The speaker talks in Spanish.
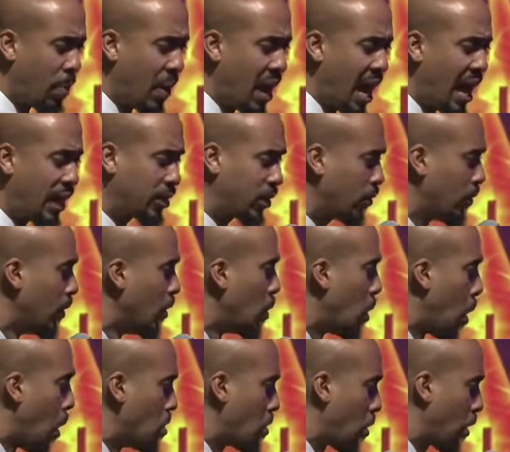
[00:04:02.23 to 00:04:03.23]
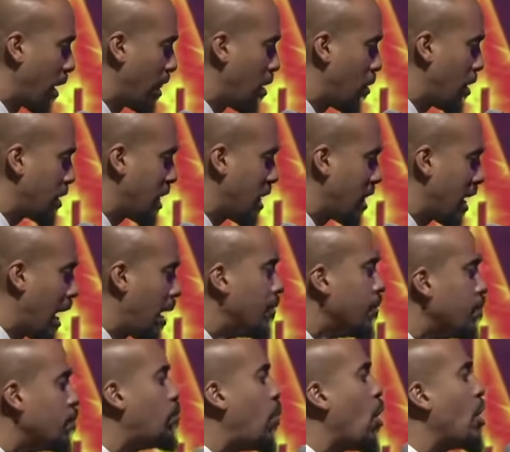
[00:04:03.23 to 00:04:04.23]
palacio. Lo único que dijo ese día,
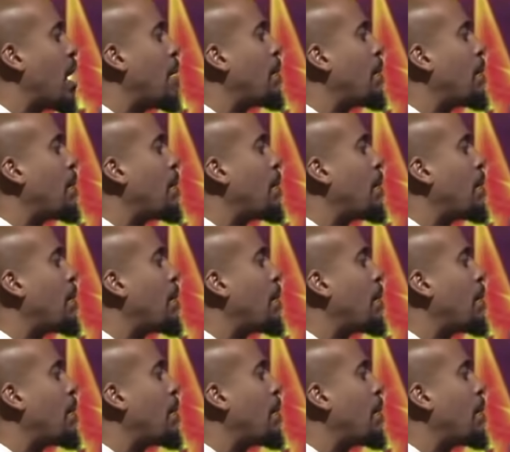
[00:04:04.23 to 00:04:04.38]
voy